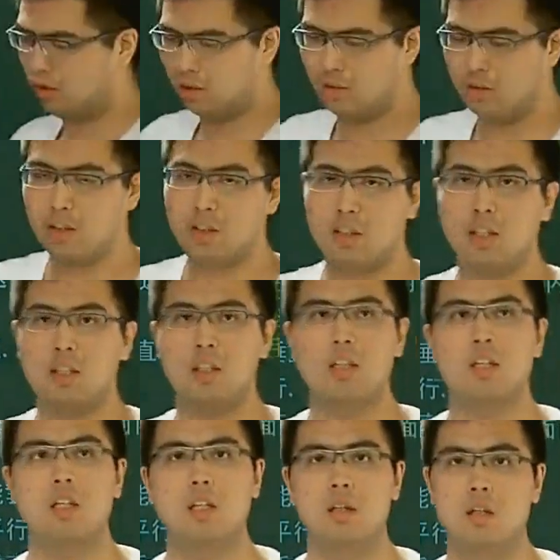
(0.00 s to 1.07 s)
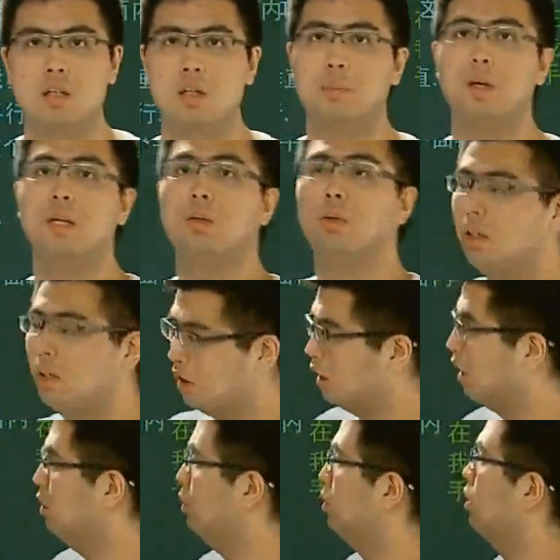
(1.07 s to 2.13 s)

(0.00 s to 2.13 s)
些简单的呃判断题啊，就